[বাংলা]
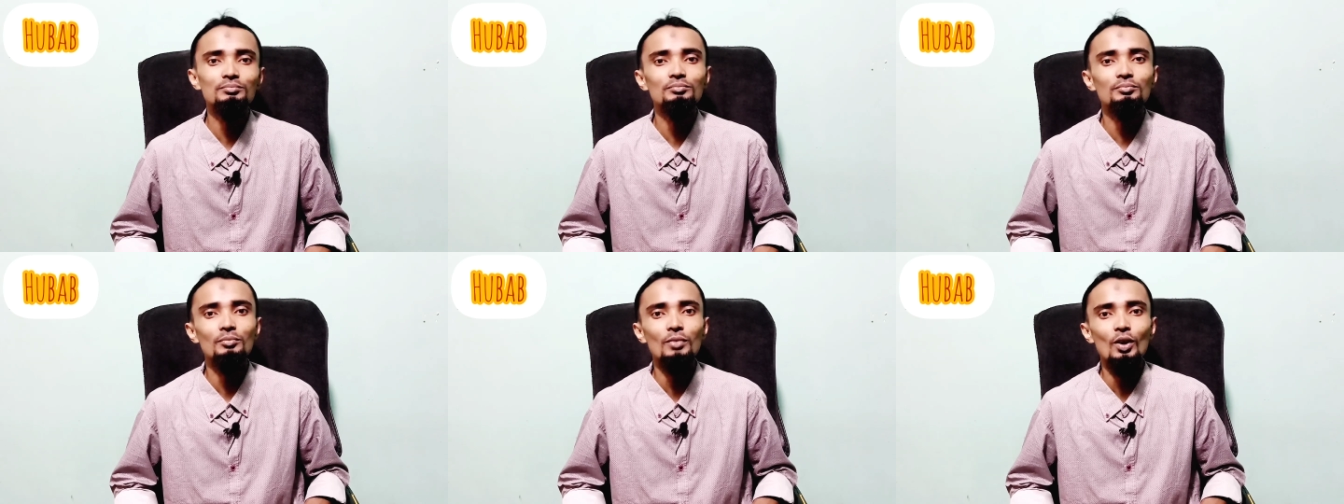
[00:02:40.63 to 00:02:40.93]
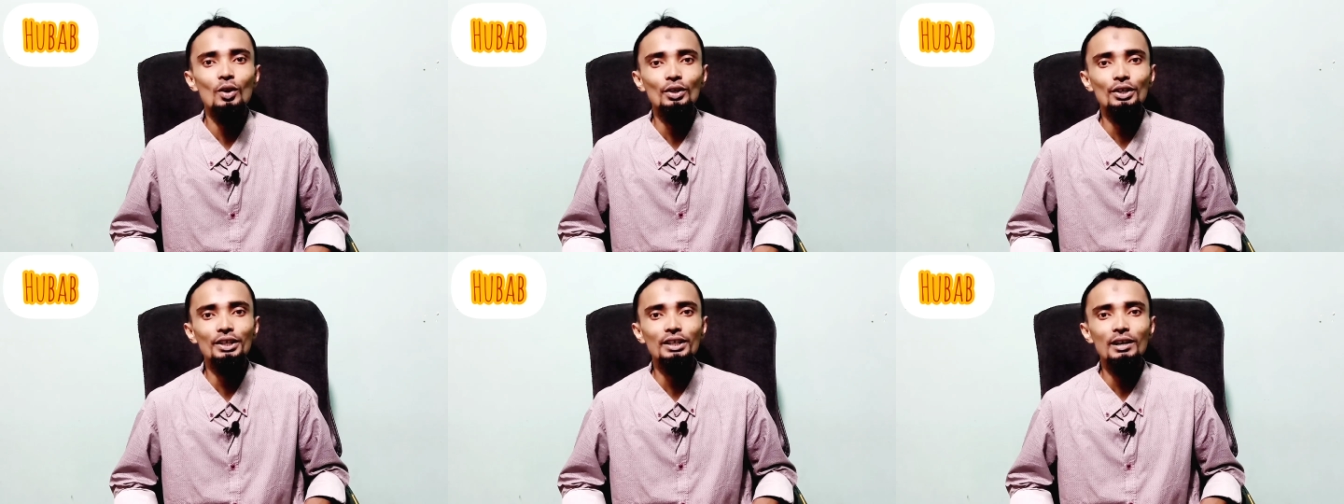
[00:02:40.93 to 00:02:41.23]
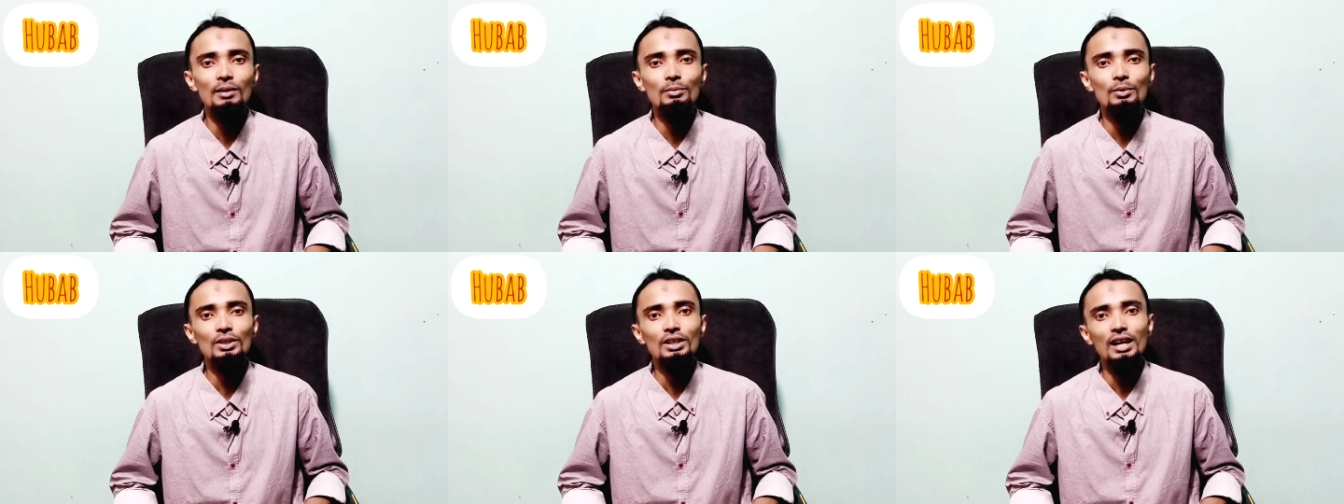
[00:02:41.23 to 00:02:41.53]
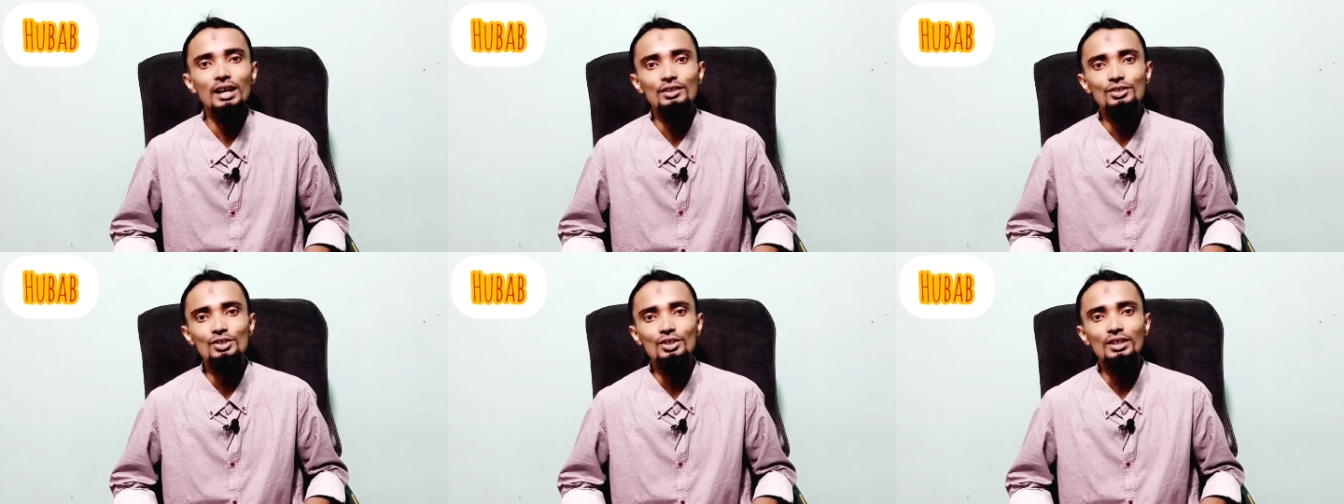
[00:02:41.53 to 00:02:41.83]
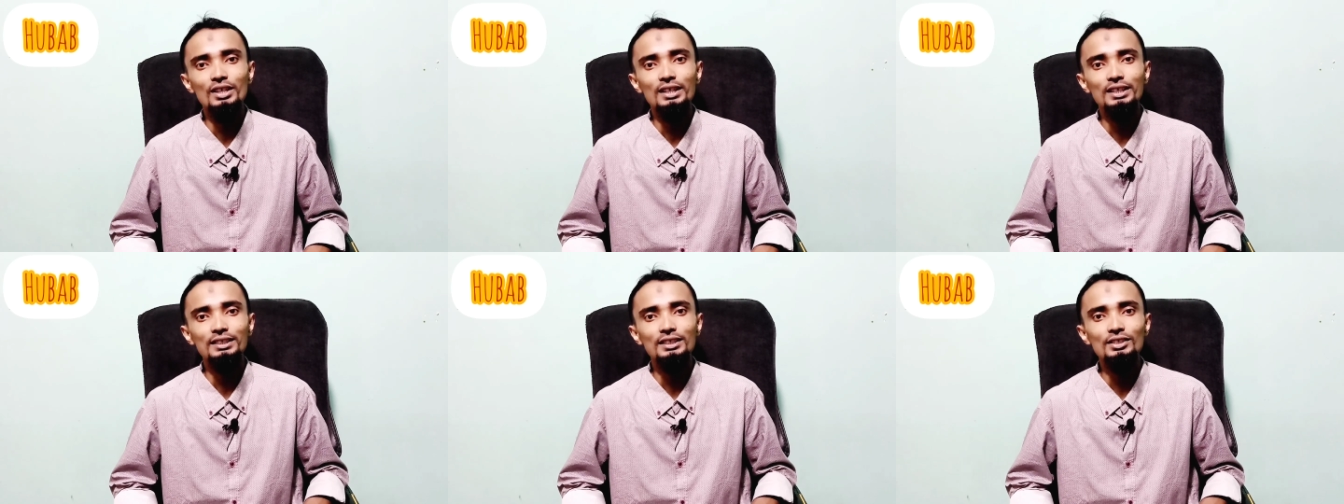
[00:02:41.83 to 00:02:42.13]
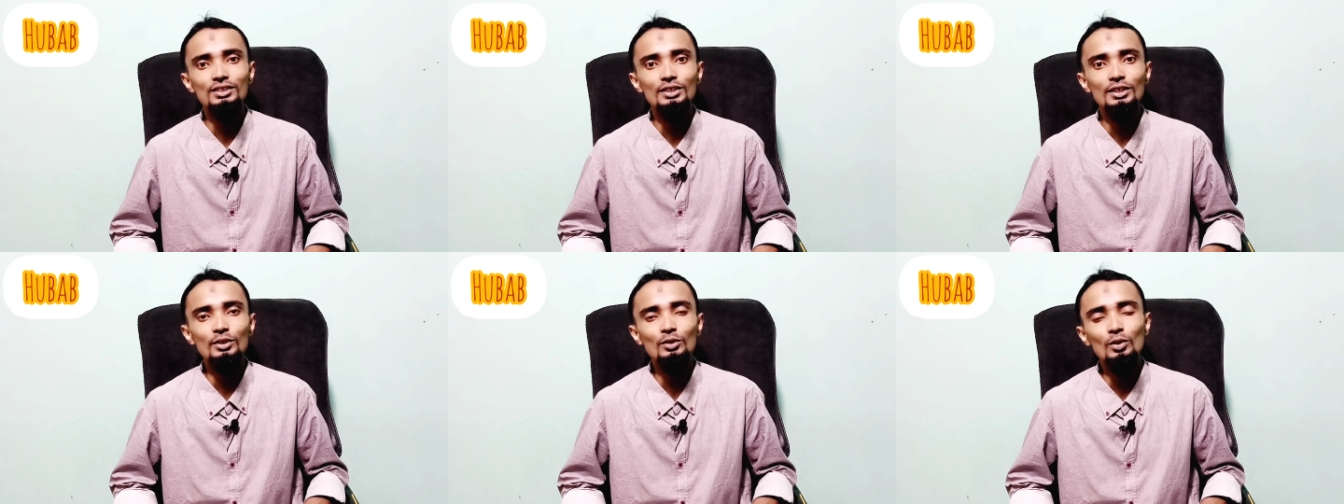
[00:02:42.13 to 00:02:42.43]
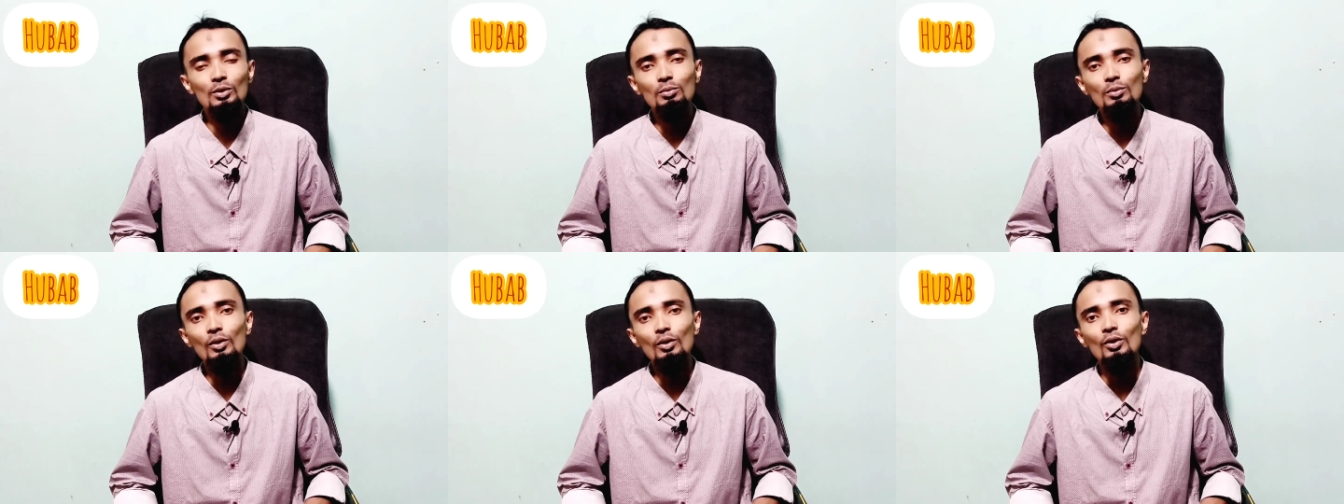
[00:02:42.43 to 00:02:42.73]
ব্লকের কাপড় আটশো টাকা দিয়ে সেল
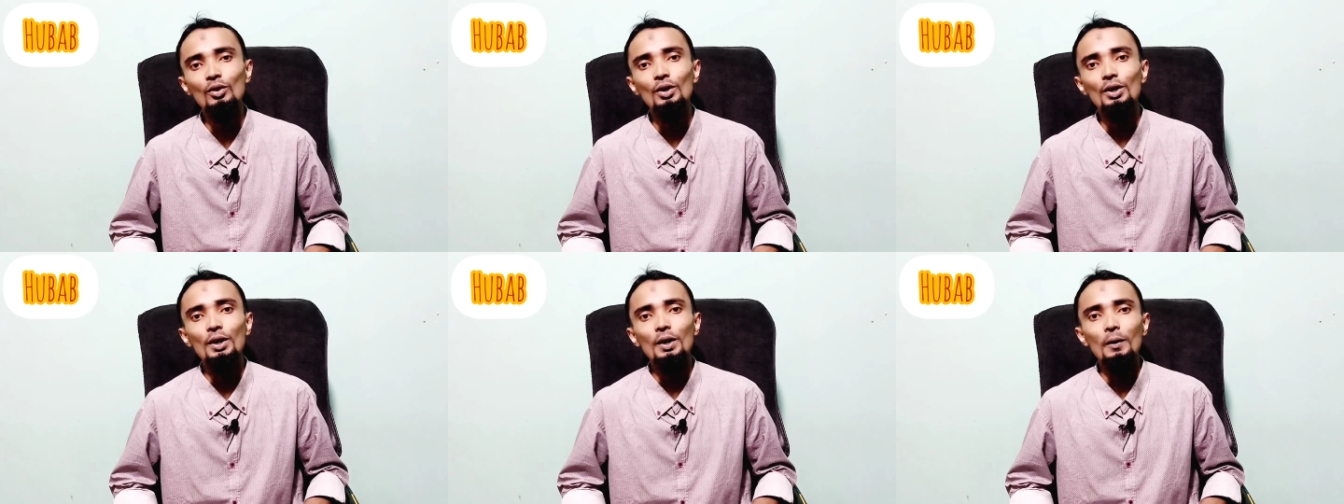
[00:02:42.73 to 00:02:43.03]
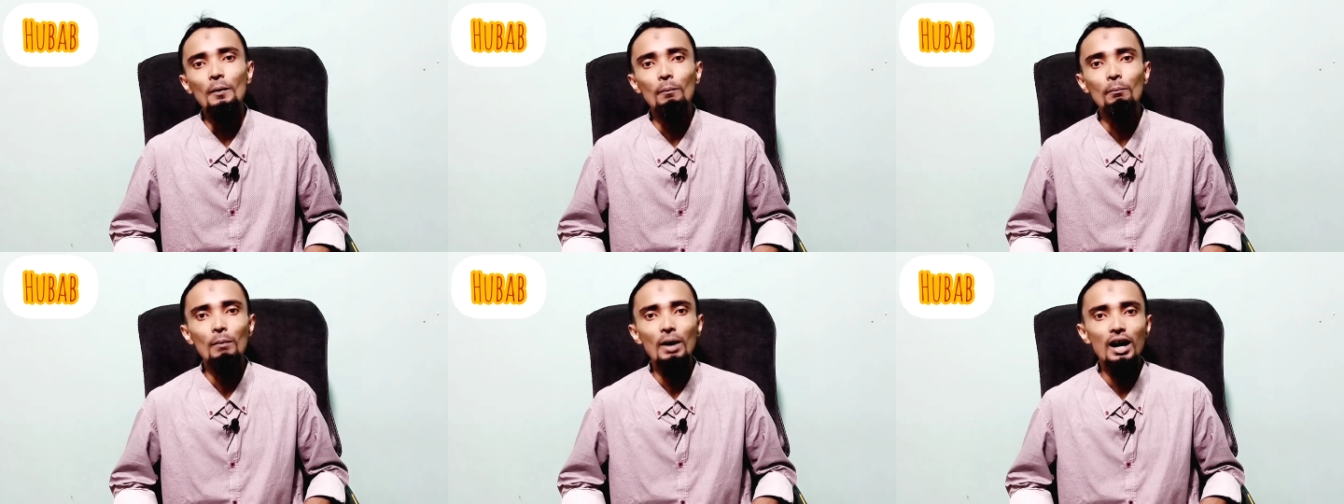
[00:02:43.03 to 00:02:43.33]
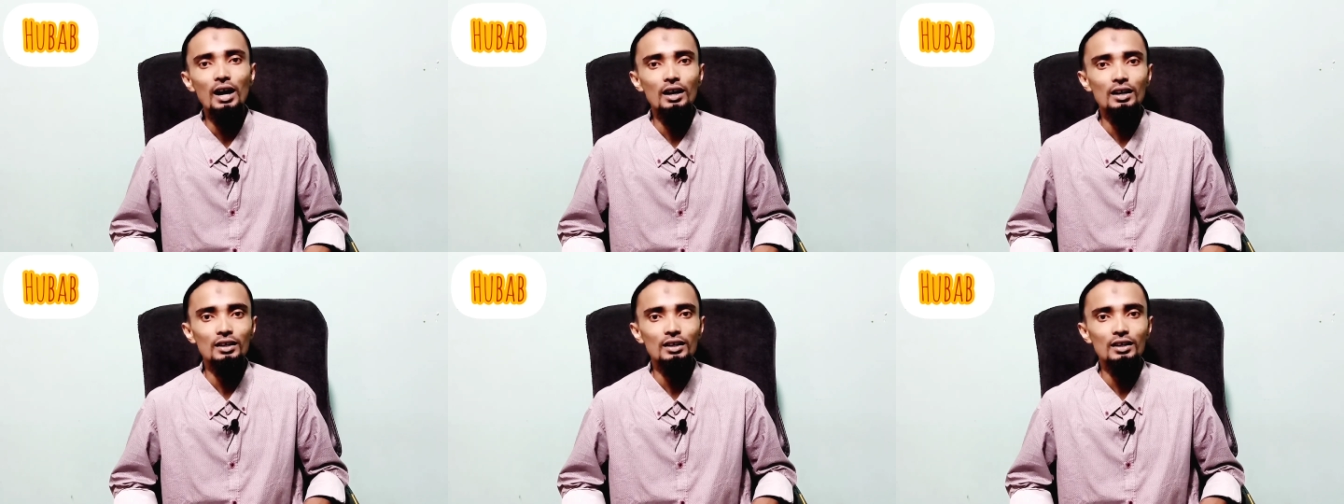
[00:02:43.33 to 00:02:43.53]
করব বা